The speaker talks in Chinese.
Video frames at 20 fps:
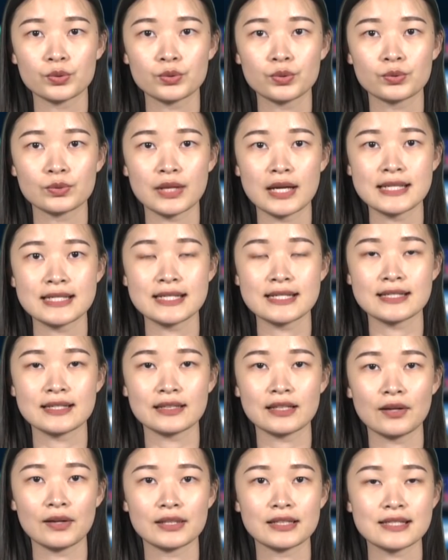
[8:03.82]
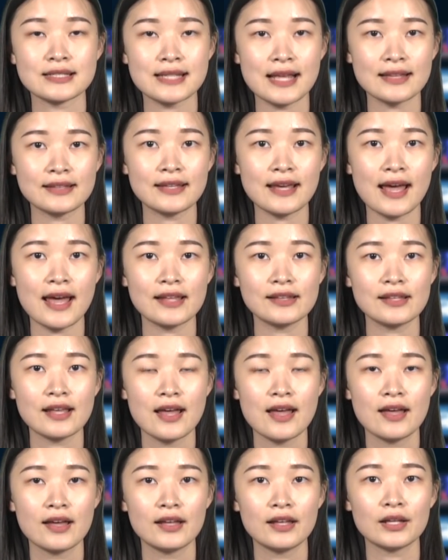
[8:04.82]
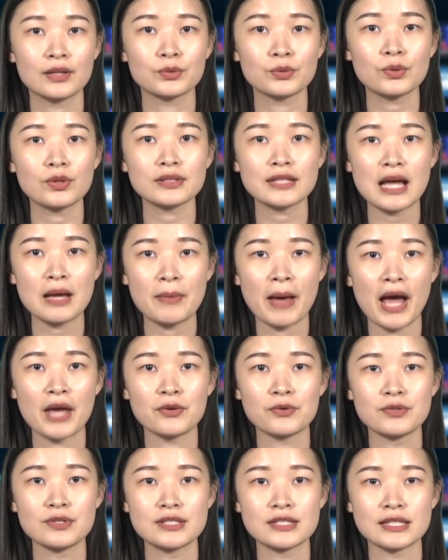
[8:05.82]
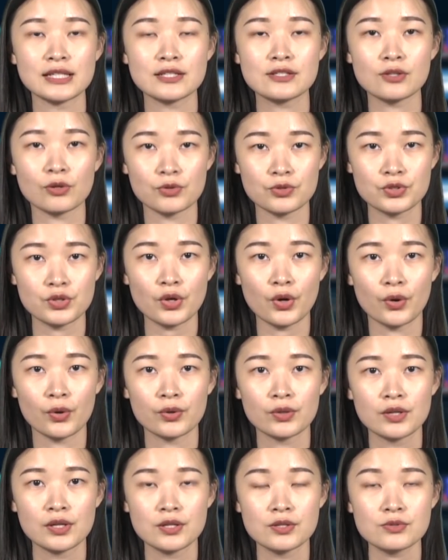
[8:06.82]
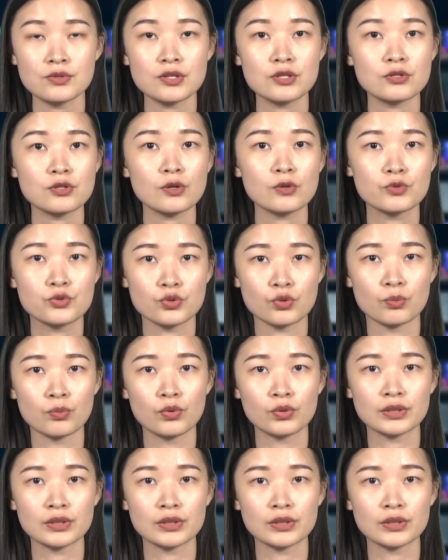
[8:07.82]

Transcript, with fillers: 荼的进行到了第三天，很多大牌云集走秀。最受瞩目